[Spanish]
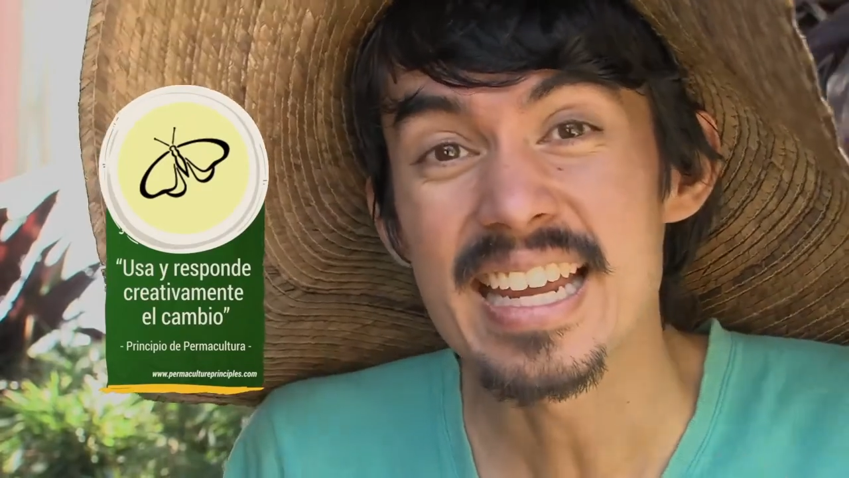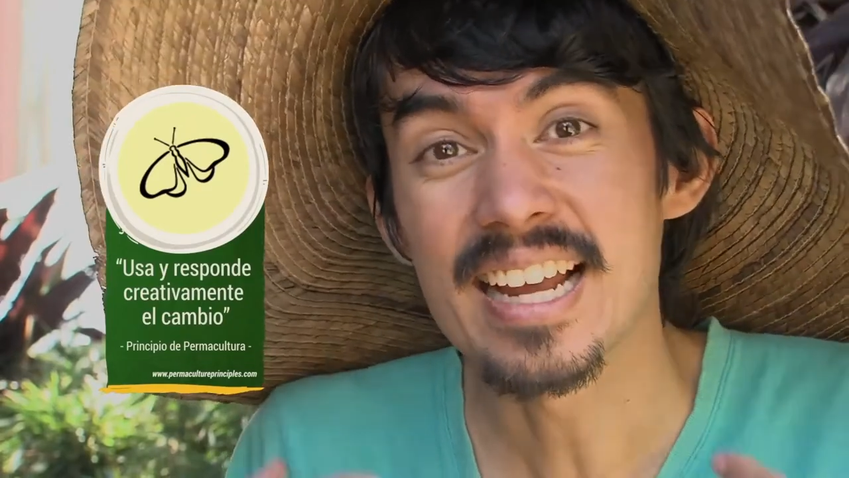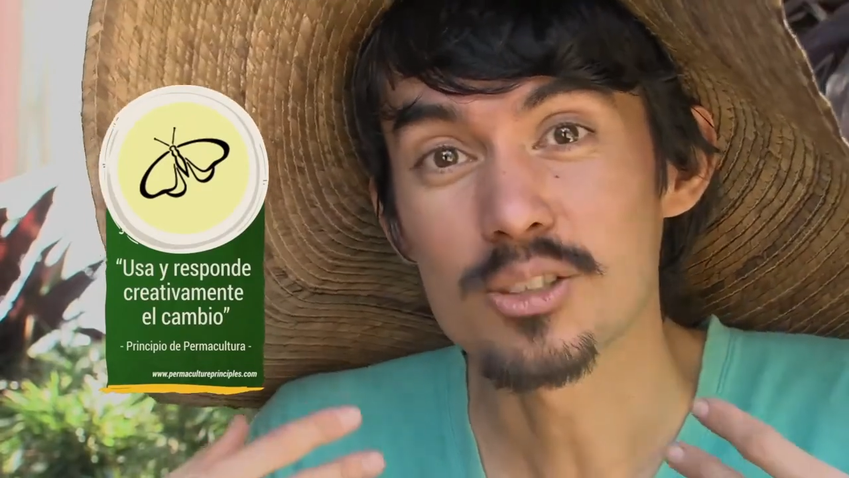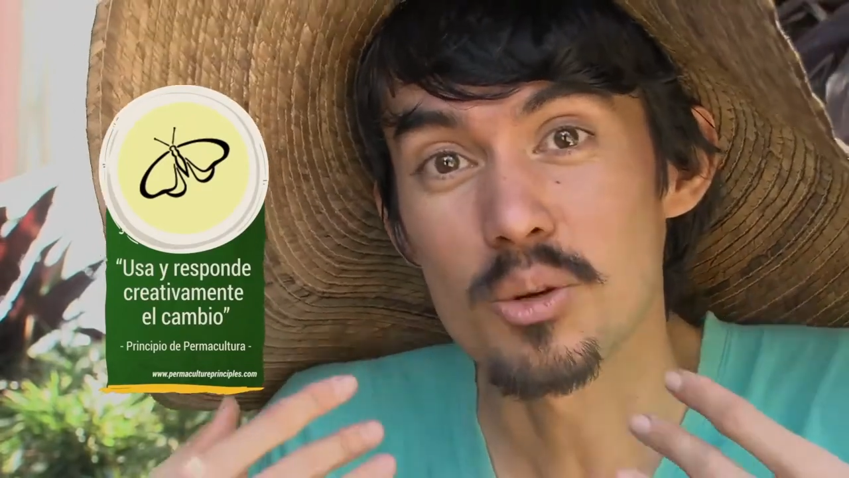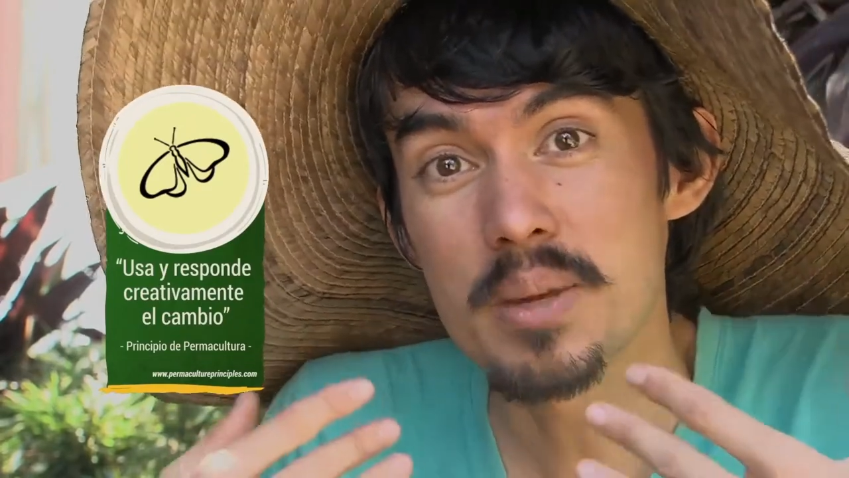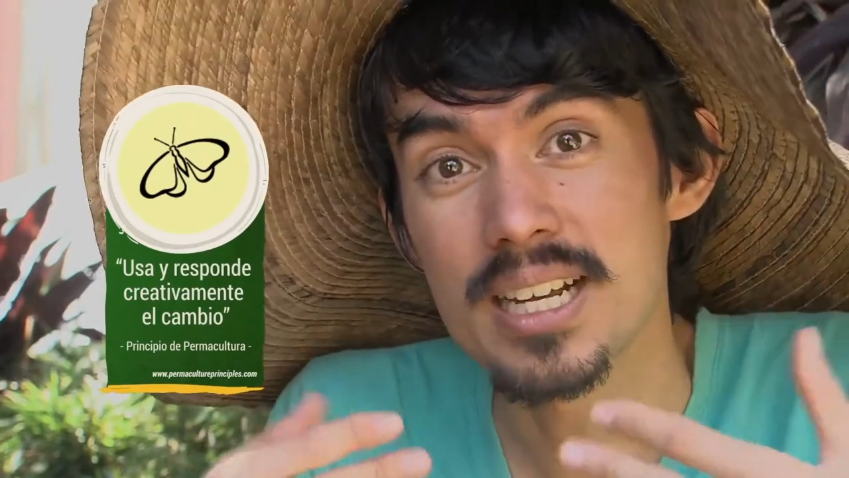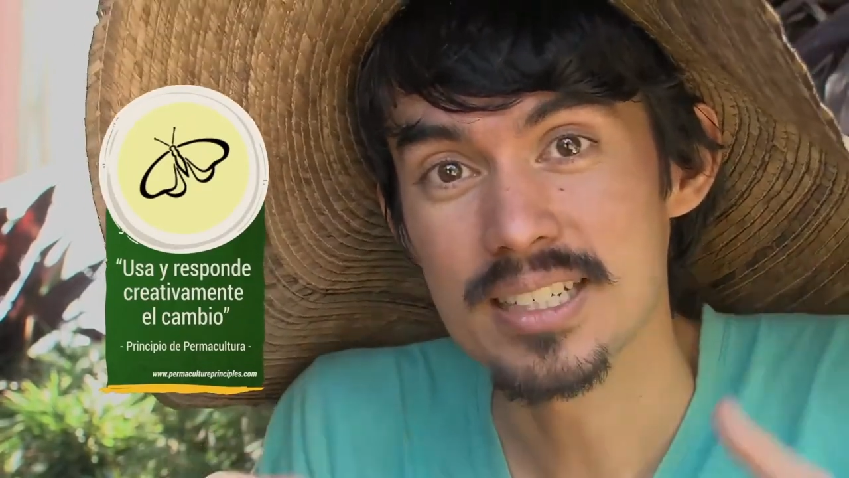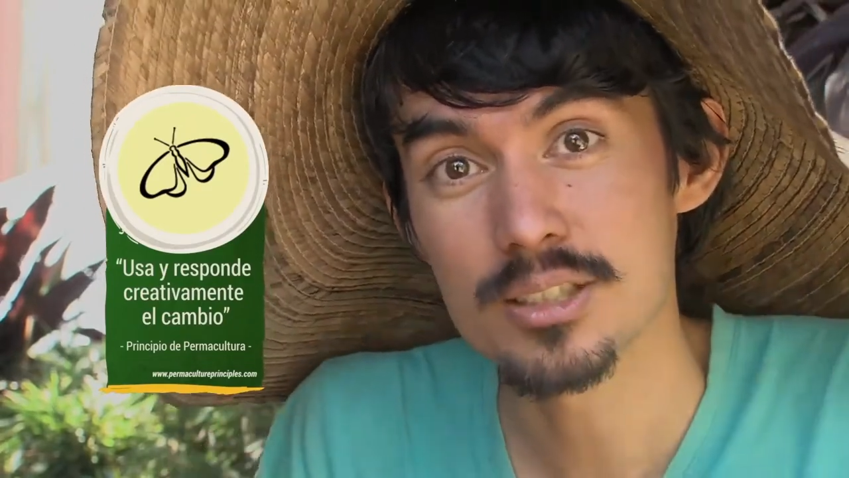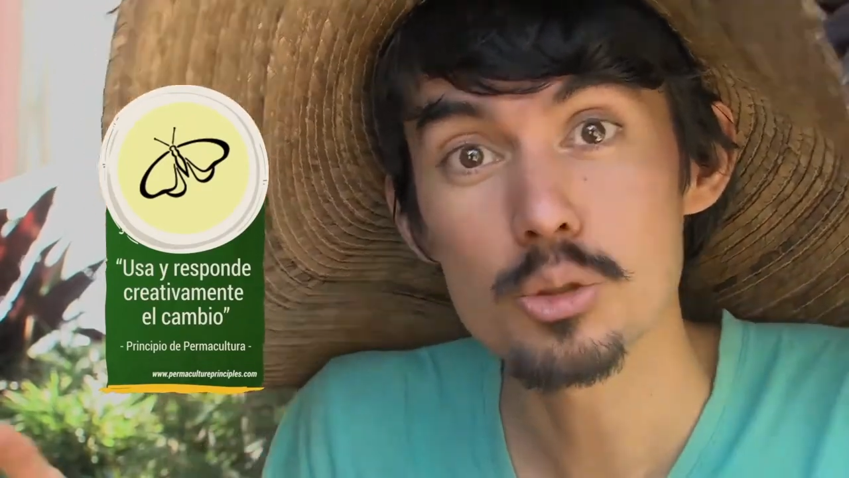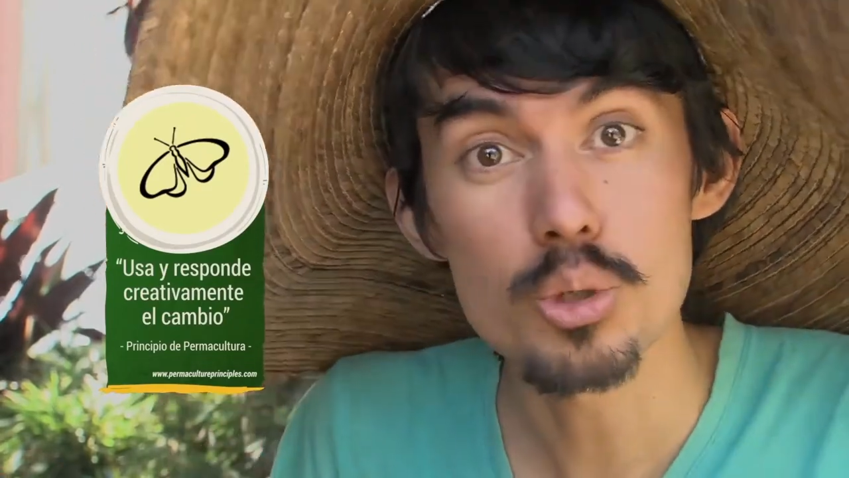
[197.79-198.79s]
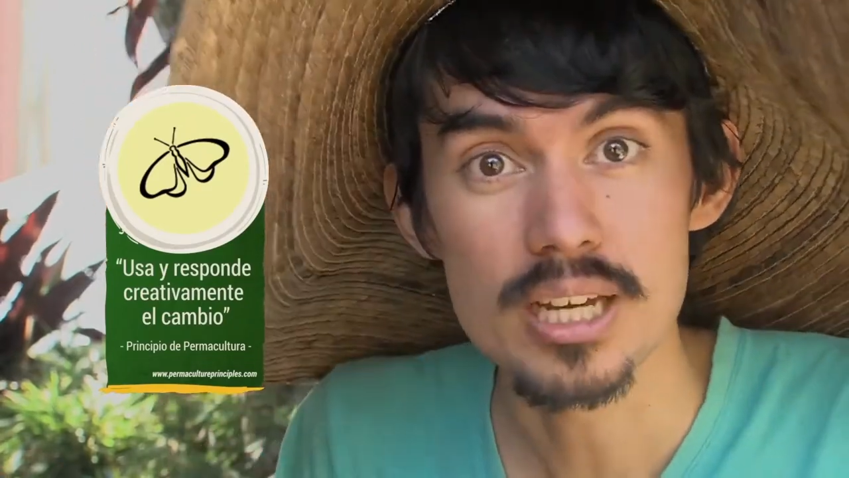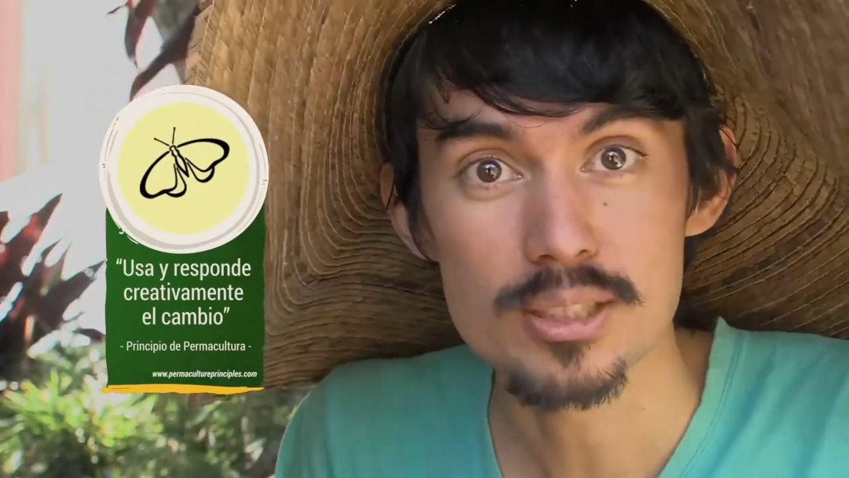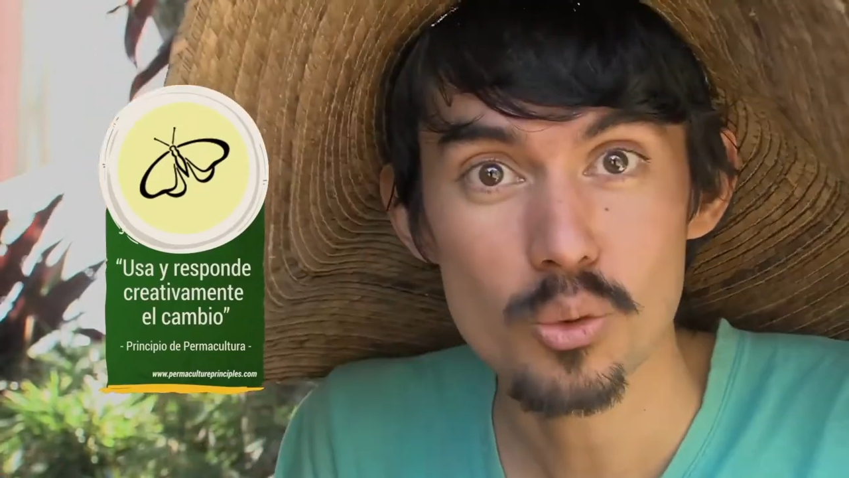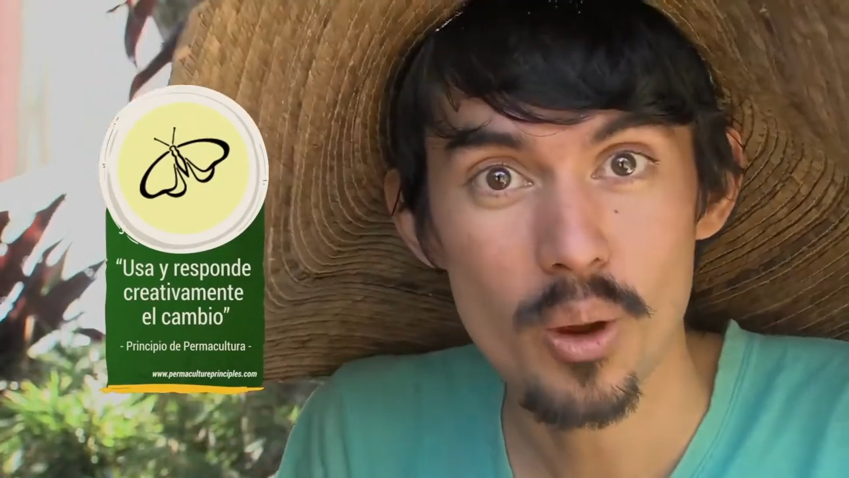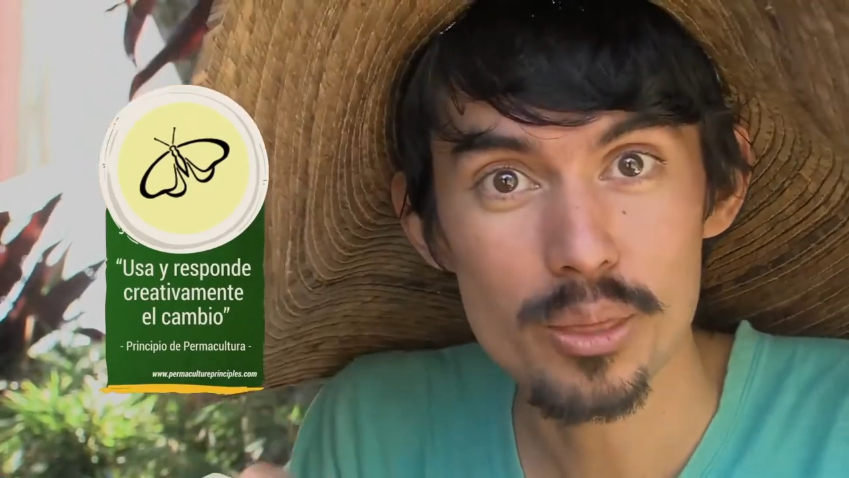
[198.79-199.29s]
y las hormigas
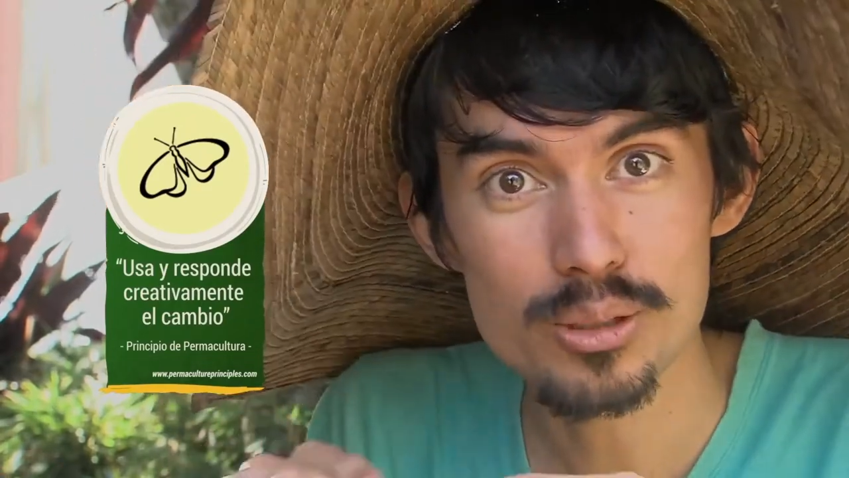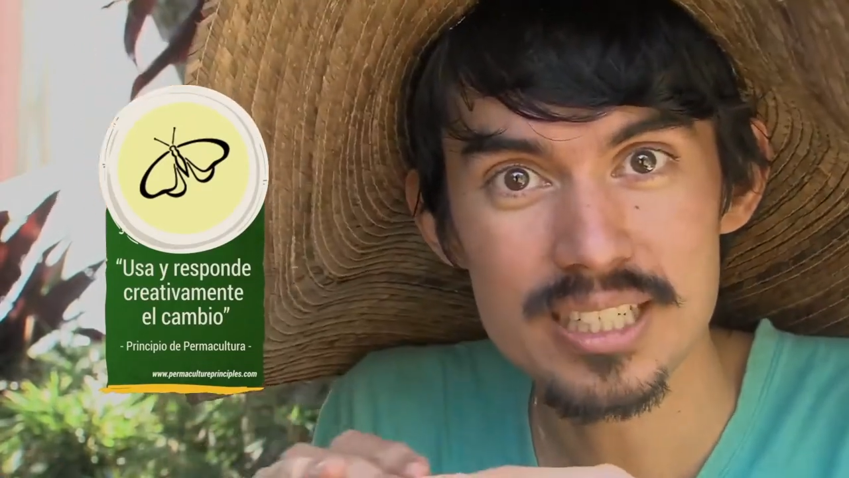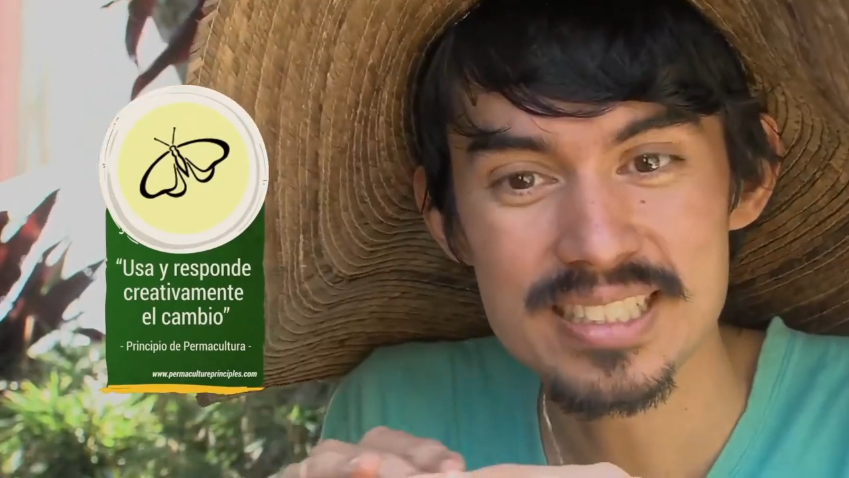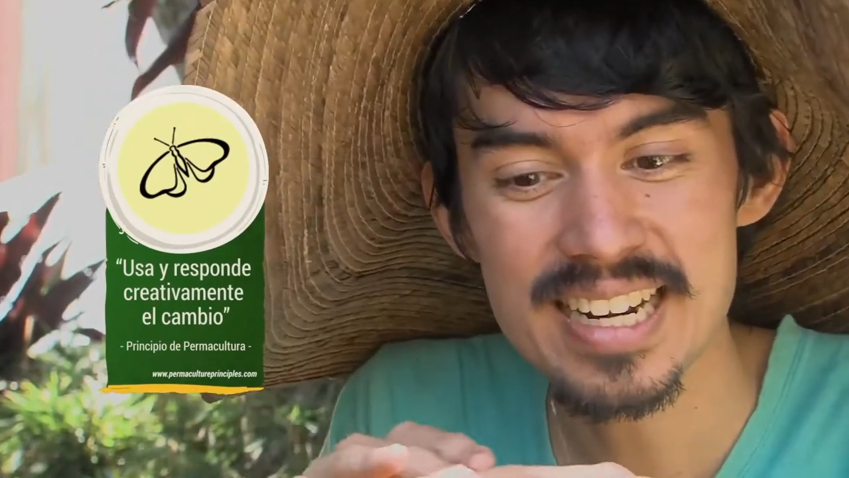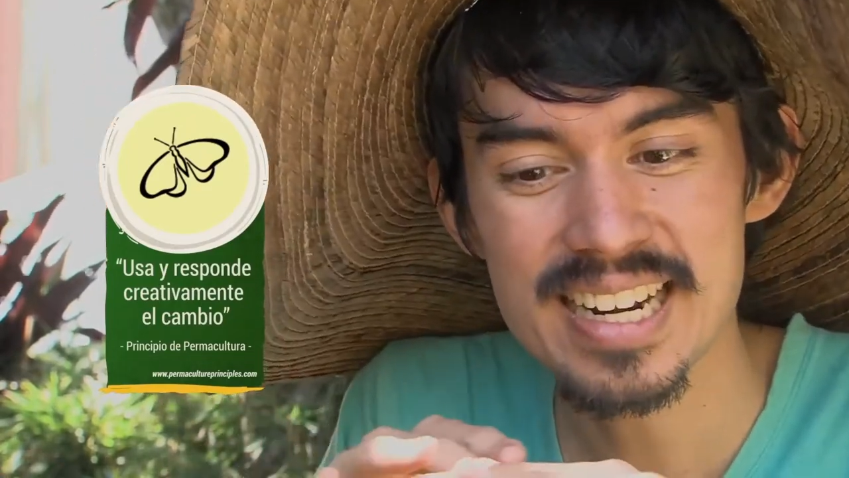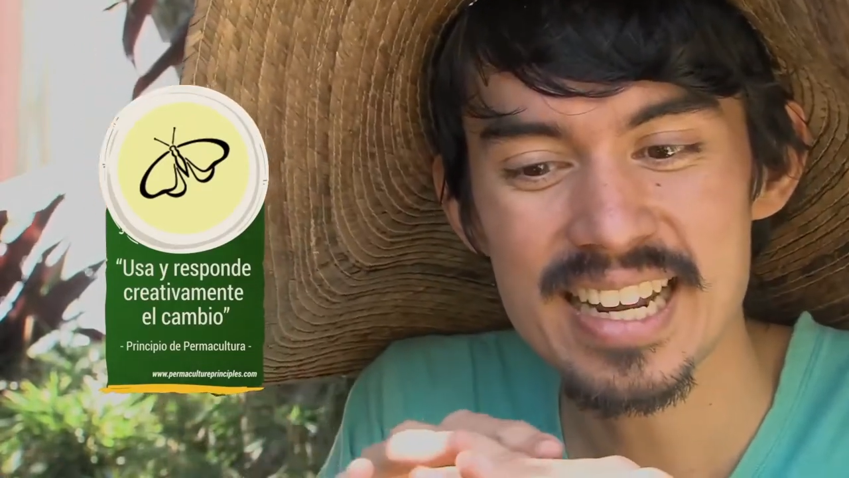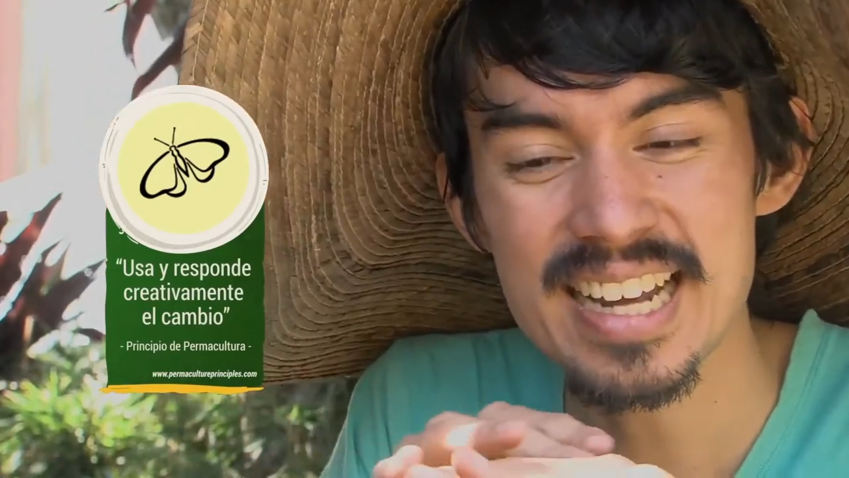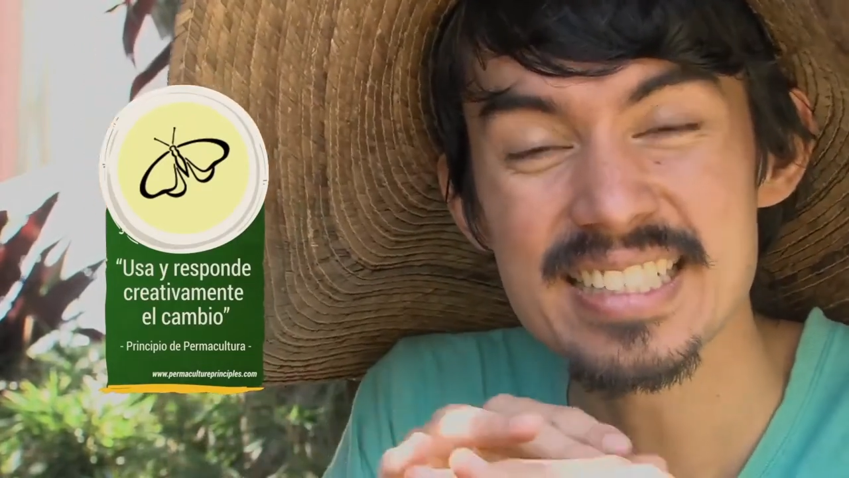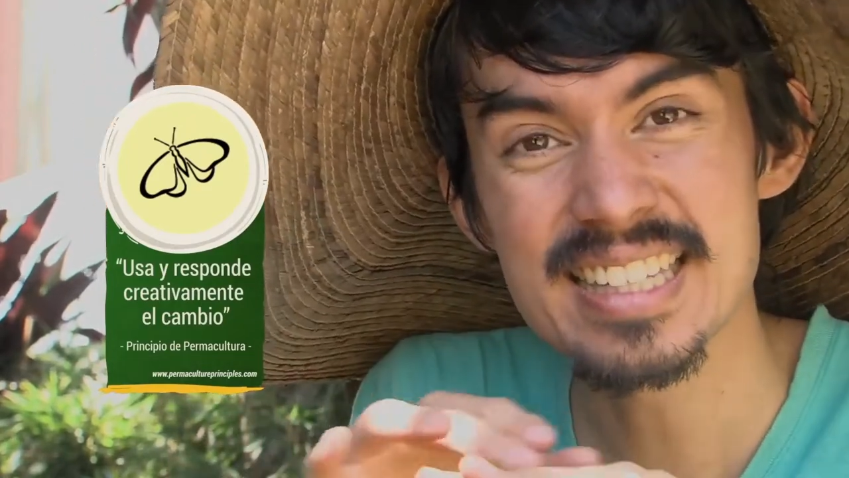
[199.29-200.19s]
suyas cuando se acerquen a